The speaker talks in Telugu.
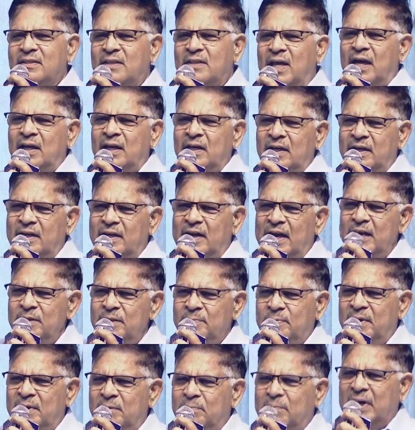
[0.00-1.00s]
దాన్ని
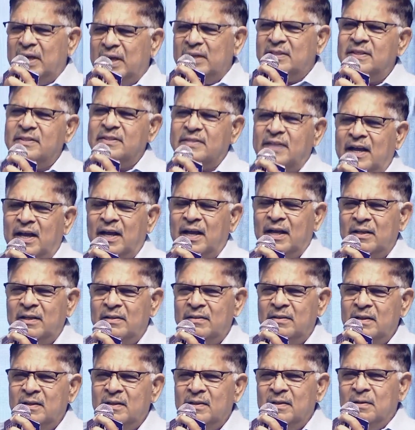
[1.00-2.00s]
నడిపే బాధ్యత
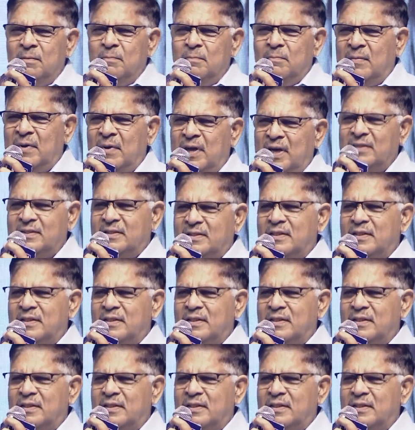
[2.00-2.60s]
మా